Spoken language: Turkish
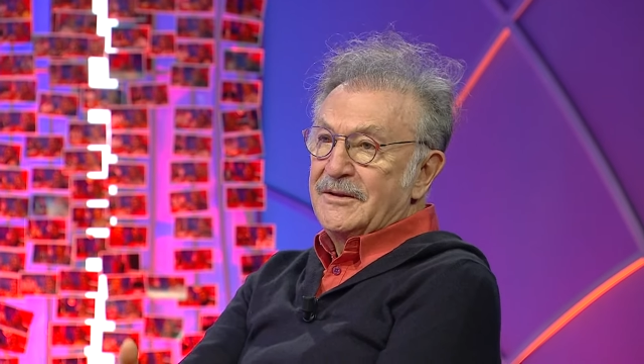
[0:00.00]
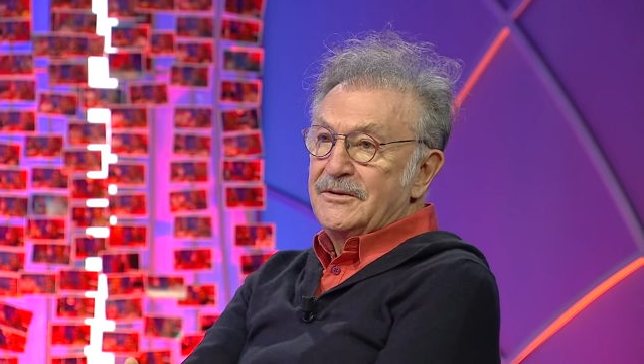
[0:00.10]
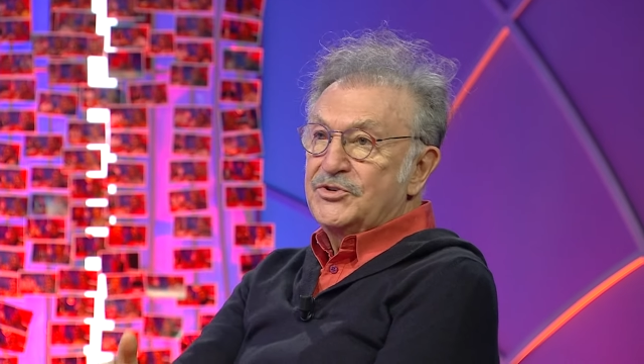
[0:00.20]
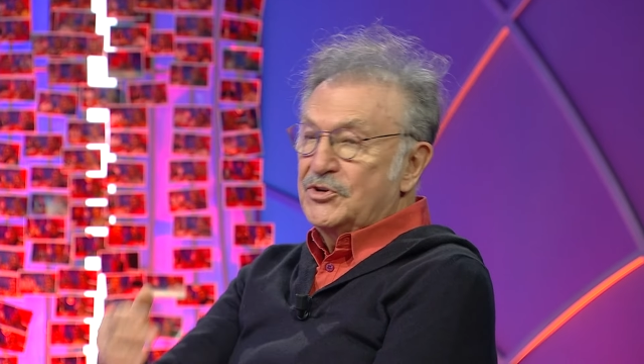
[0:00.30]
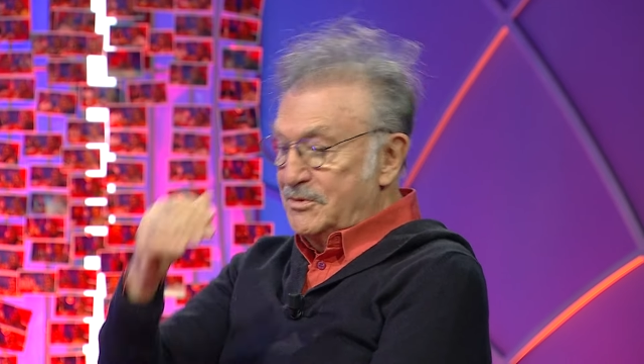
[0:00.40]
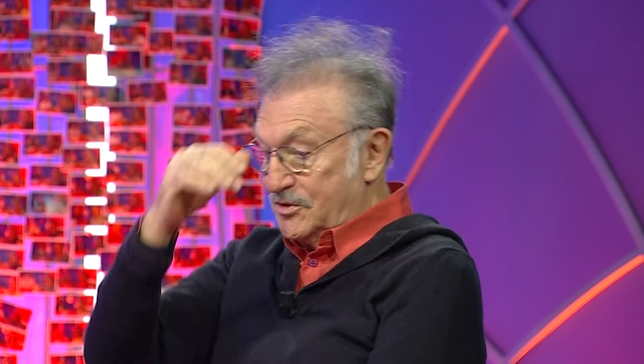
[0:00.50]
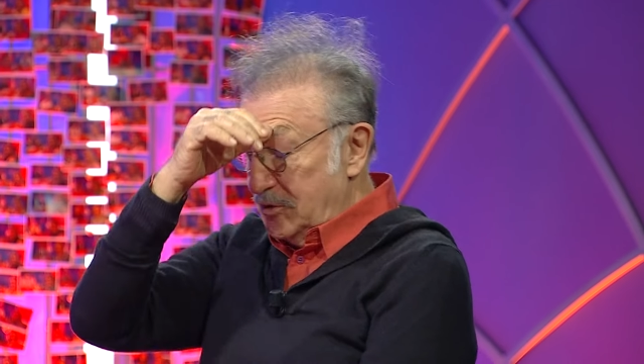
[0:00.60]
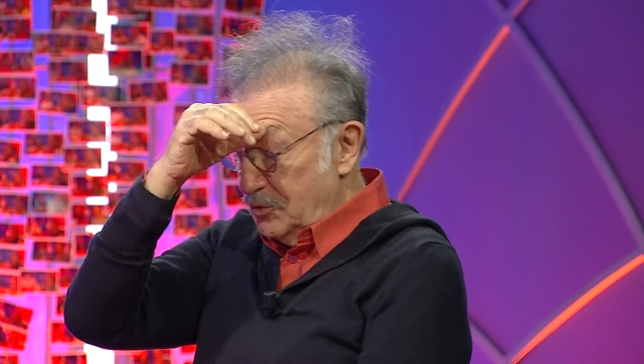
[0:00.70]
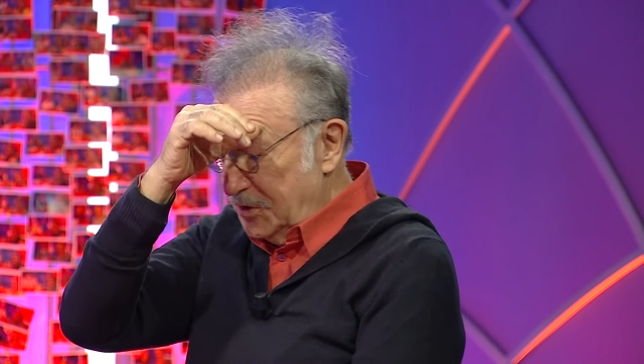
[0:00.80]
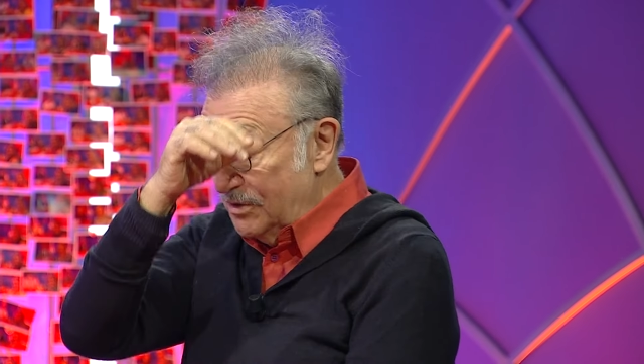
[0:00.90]
Nietzsche
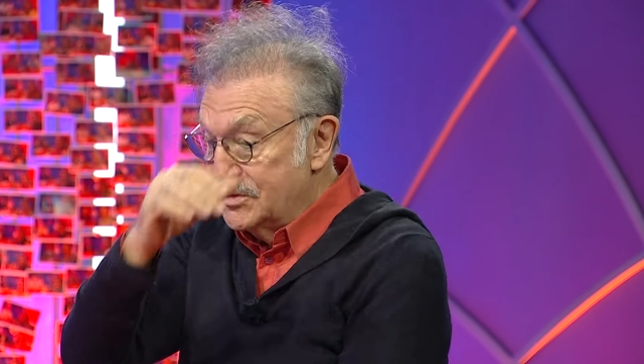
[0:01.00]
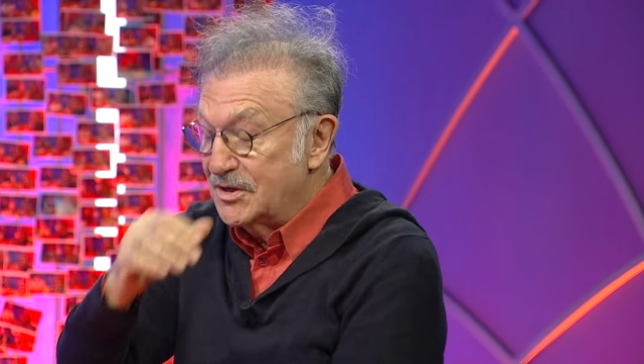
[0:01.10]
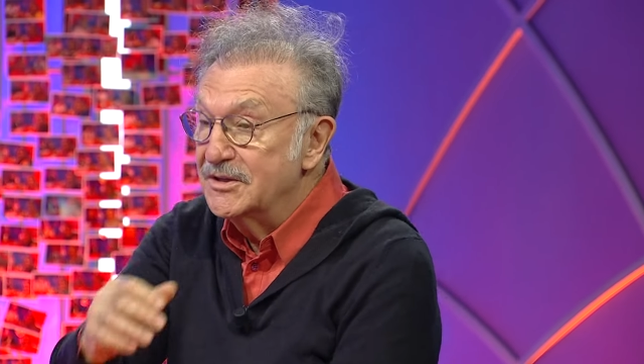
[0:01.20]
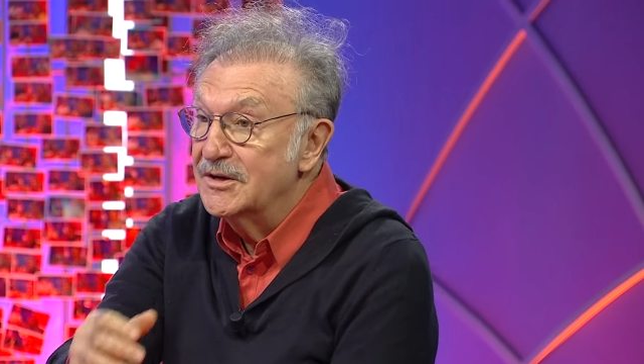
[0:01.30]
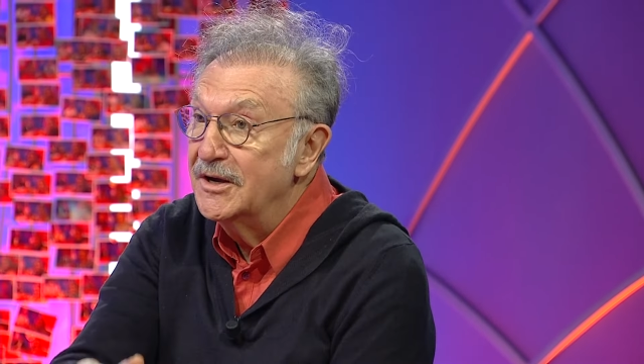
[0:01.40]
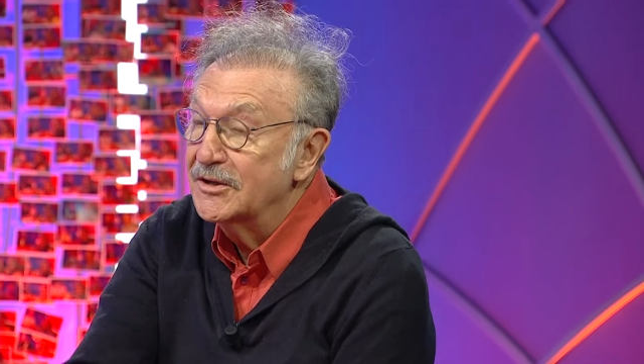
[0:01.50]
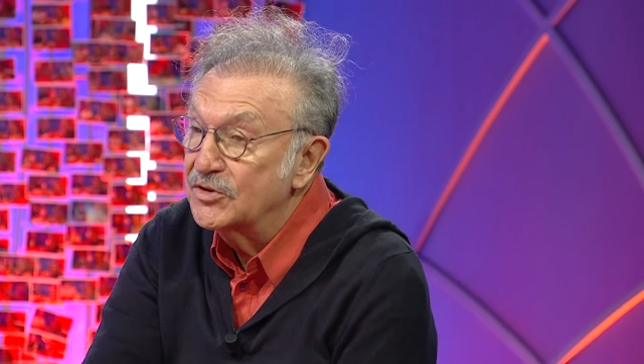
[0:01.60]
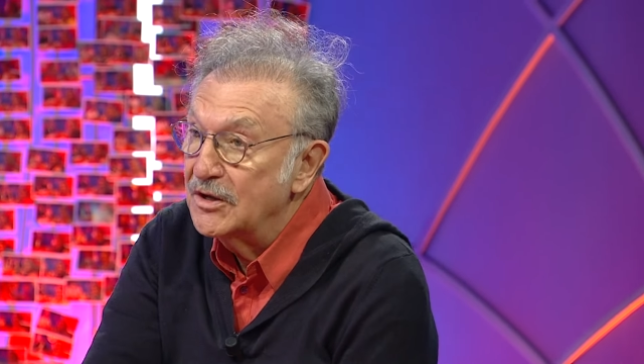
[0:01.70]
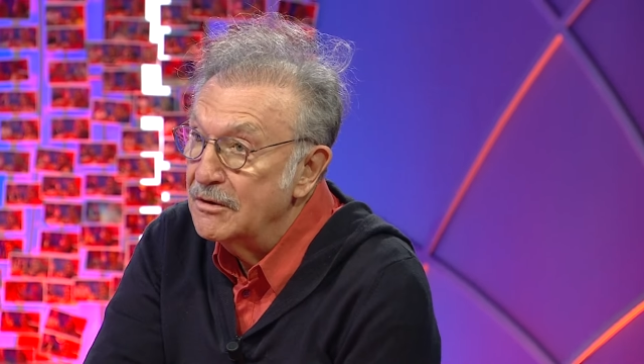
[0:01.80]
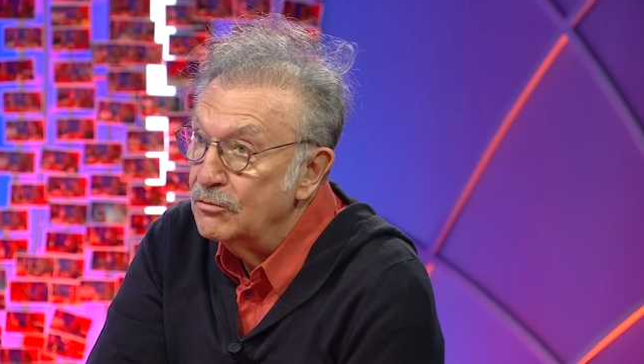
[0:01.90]
mesela diyor ki insanlar
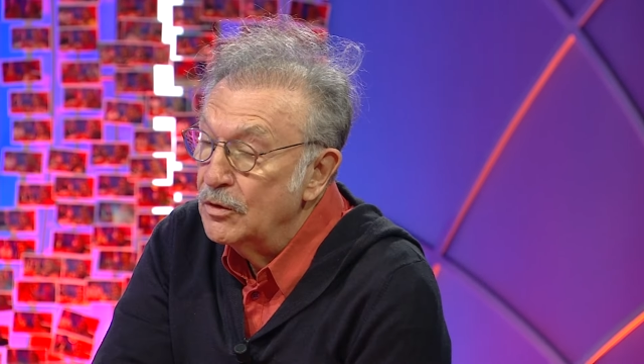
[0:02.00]
hayatta e,